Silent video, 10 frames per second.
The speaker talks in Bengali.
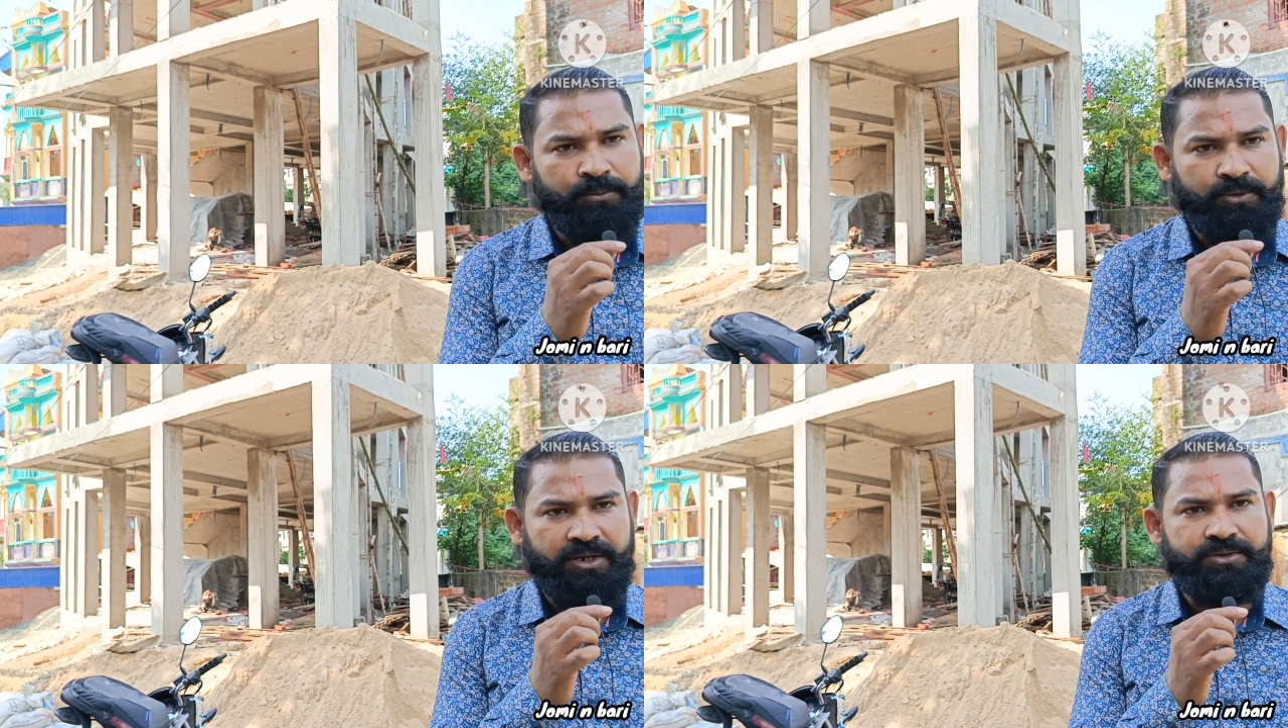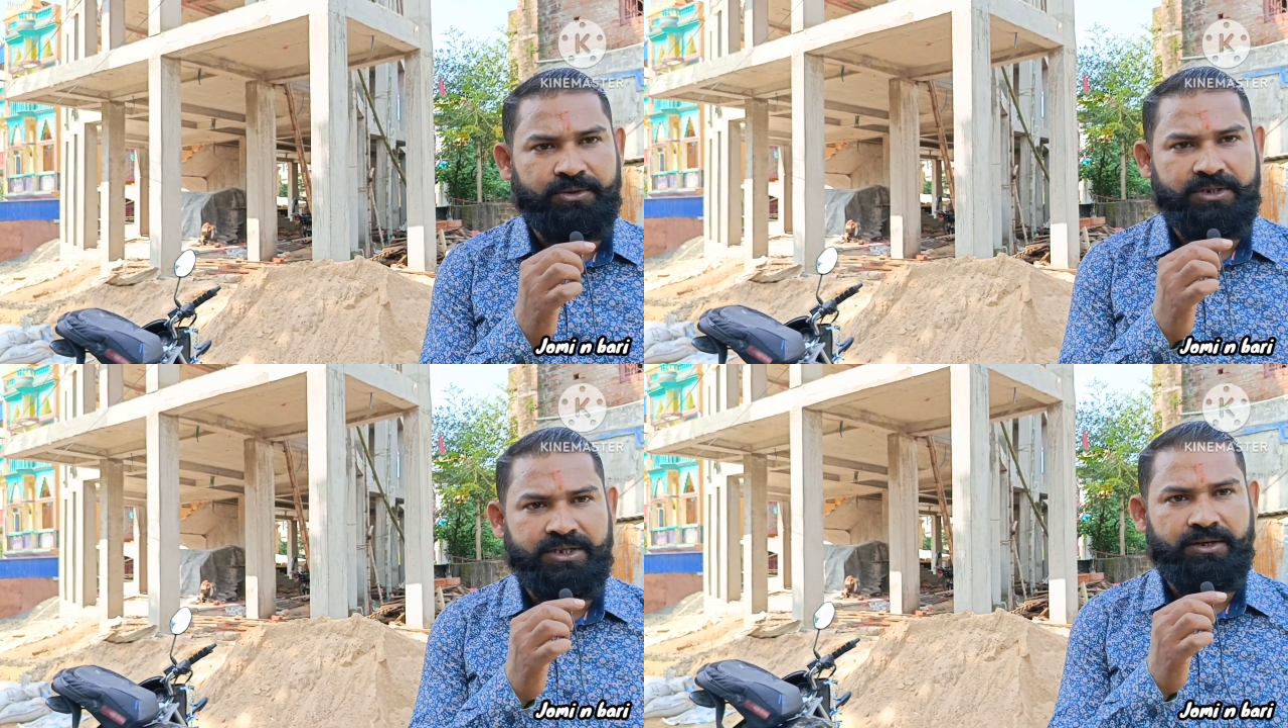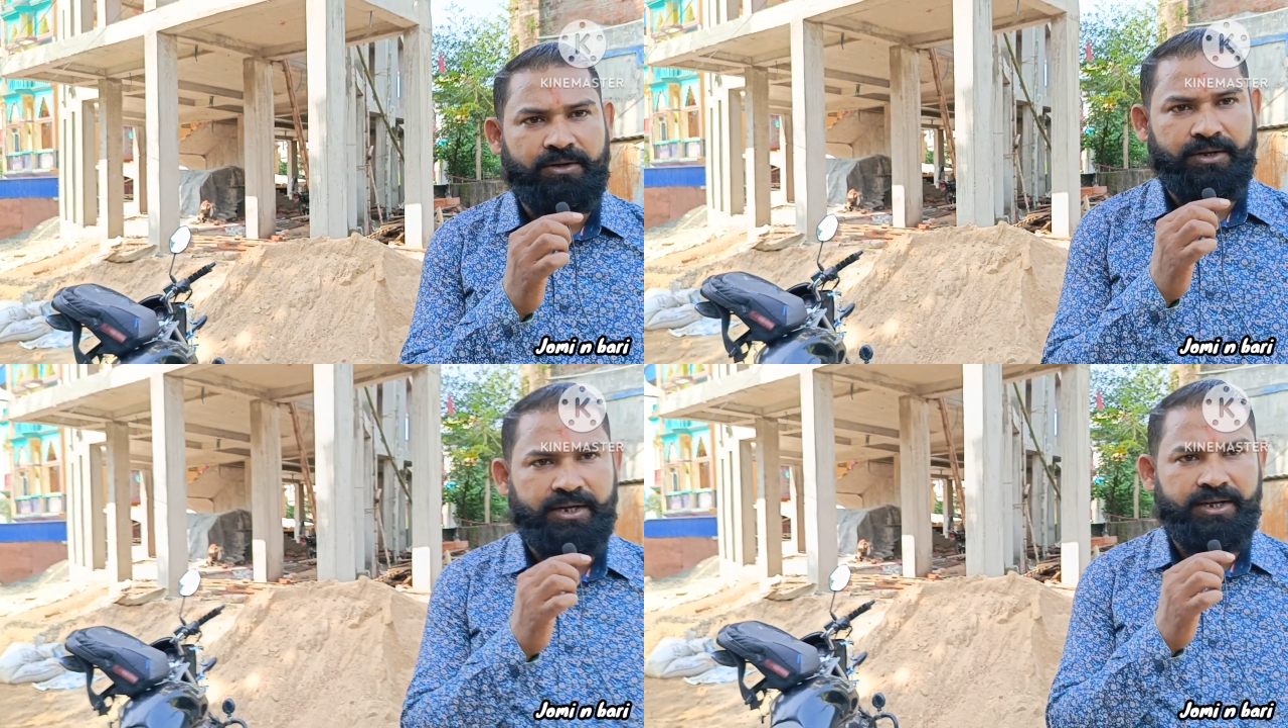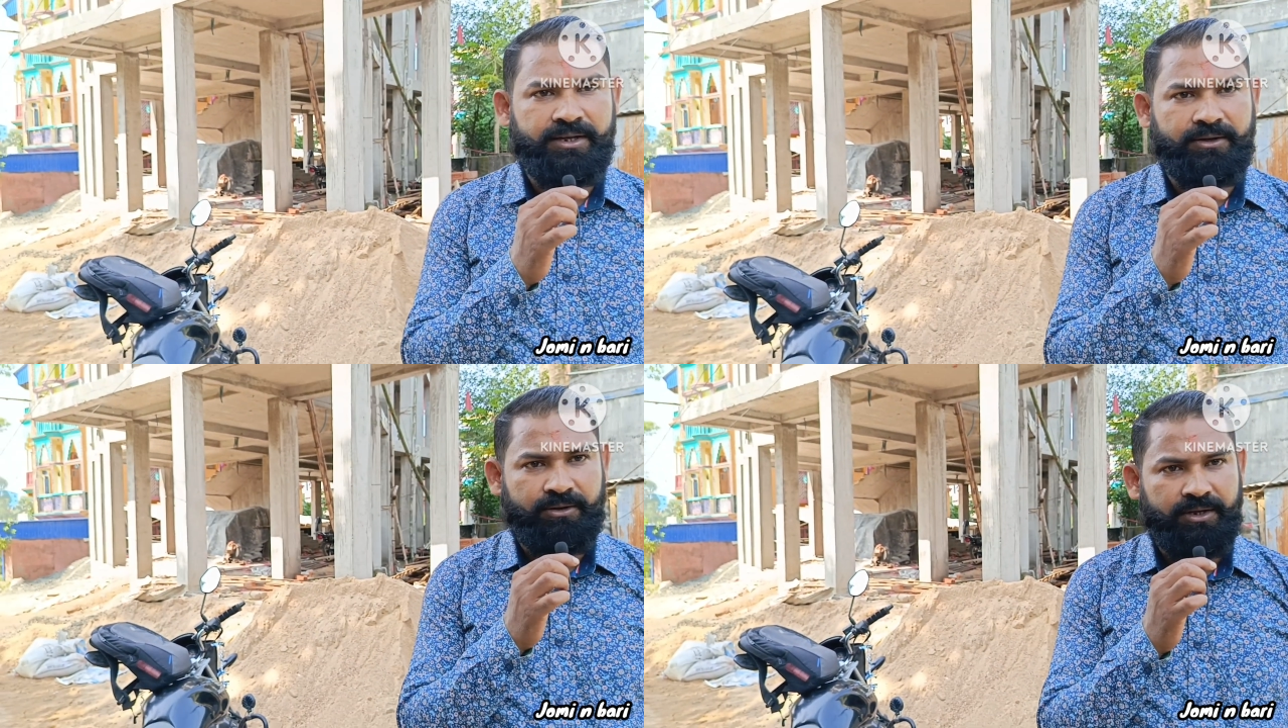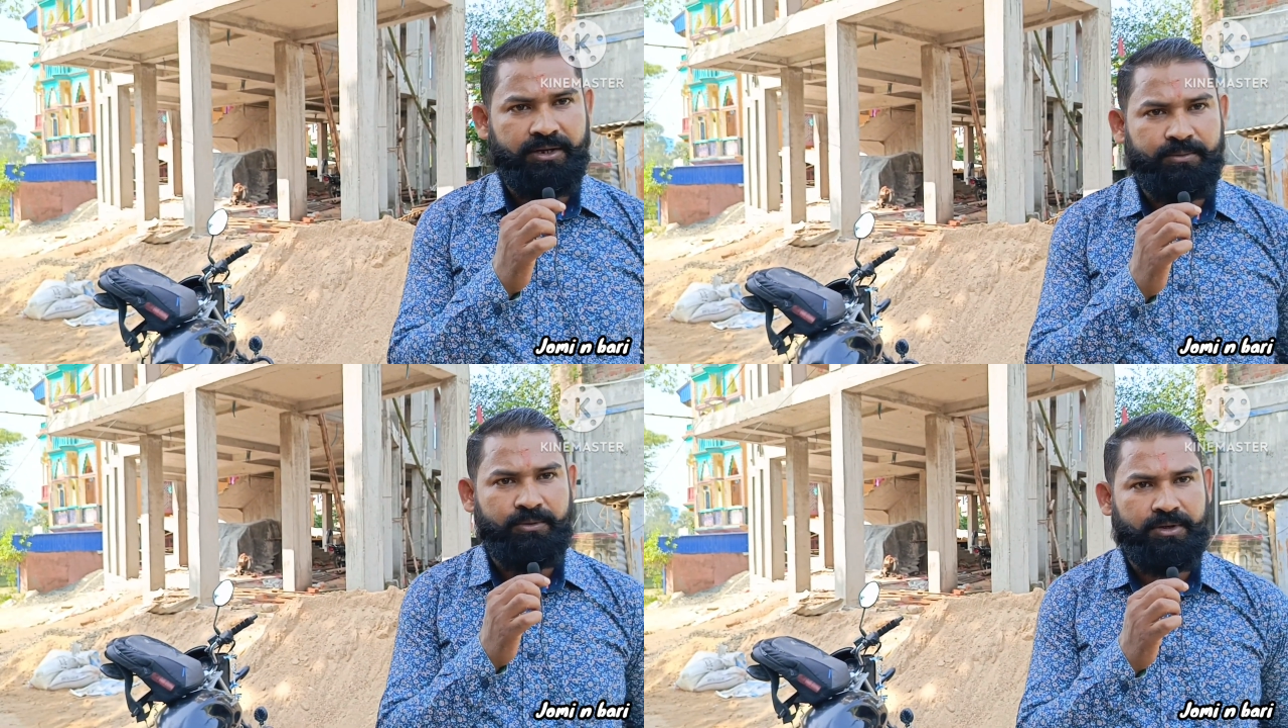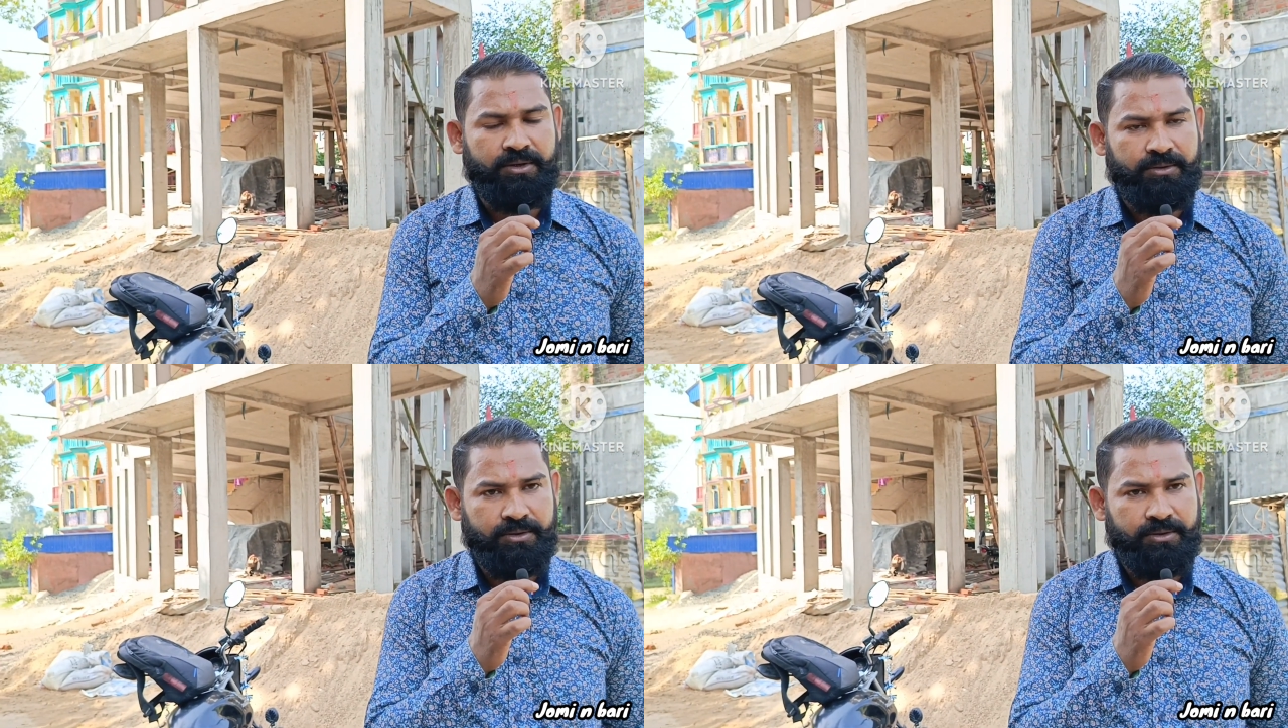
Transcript: বুকিং চলছে অলরেডি অলরেডি বুকিং